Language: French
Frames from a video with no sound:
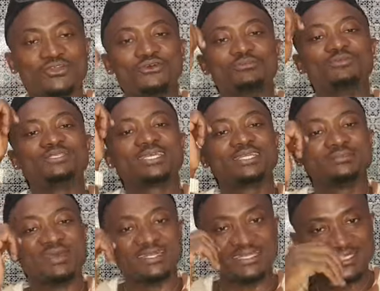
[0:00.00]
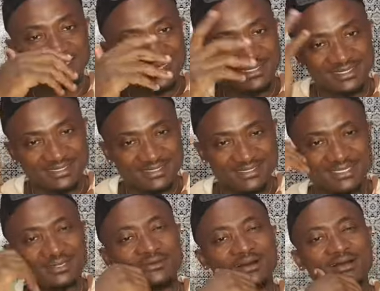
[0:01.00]
Le boutiquier dit, mais attends,
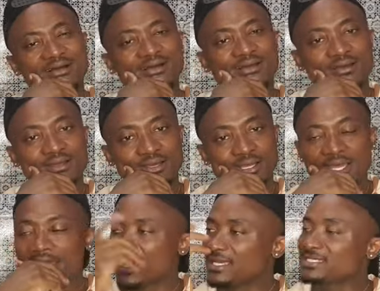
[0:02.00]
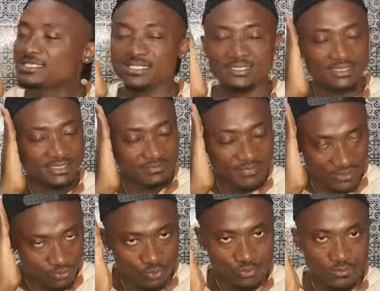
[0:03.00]
tu quoi Elle dit, je te dis
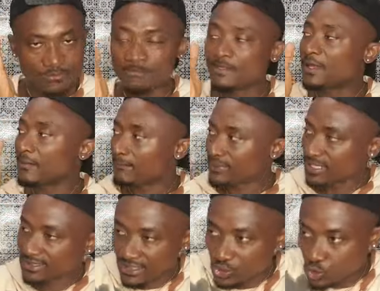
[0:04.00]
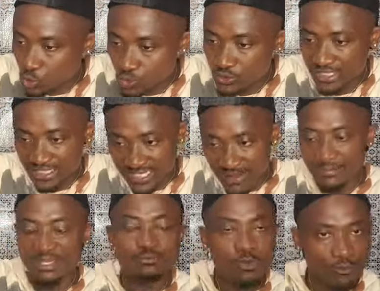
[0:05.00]
pardon. Prends tes choses,
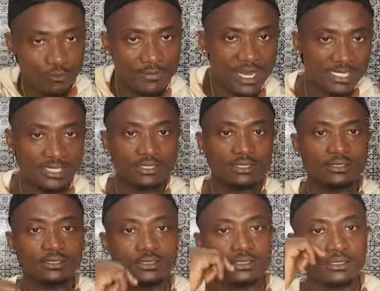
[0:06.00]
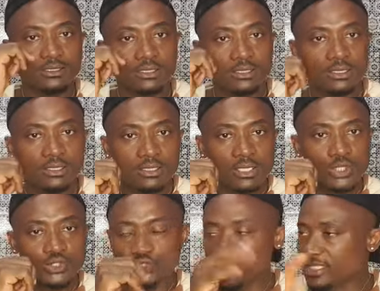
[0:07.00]
ramène-moi mon mari.
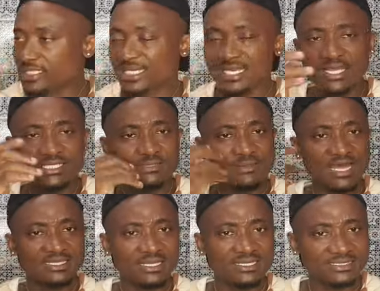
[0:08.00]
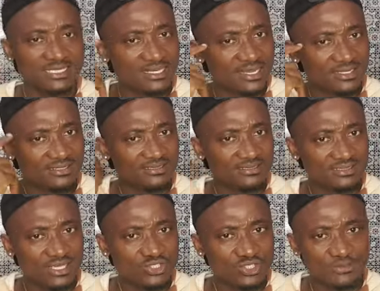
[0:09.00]
Ceux qui étaient là, ils disent, mais attends, c'est là,
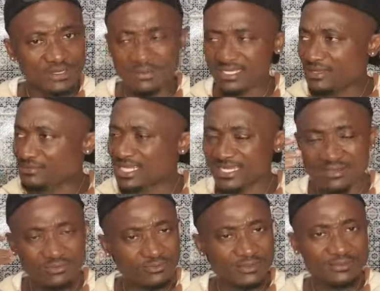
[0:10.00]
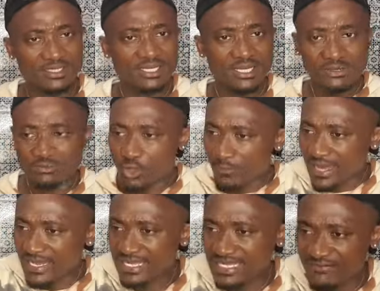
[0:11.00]
que pas, madame, tu as quel problème Ton
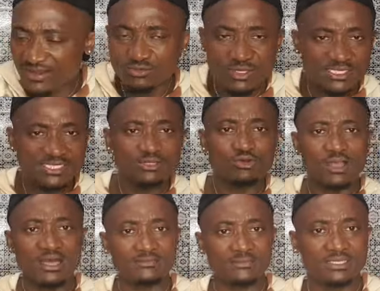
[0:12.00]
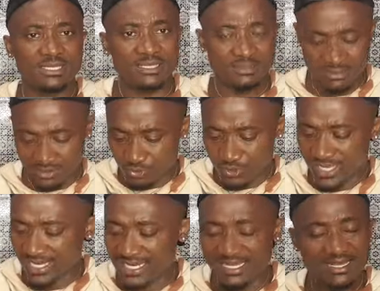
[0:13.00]
mari est devant toi, tu dis, non, car, le
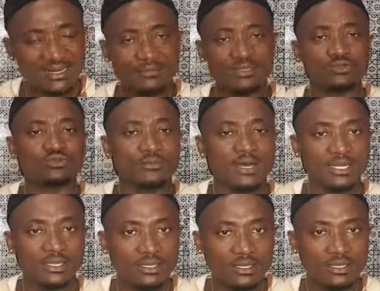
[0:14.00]
gars n'a qu'à ramener ton mari.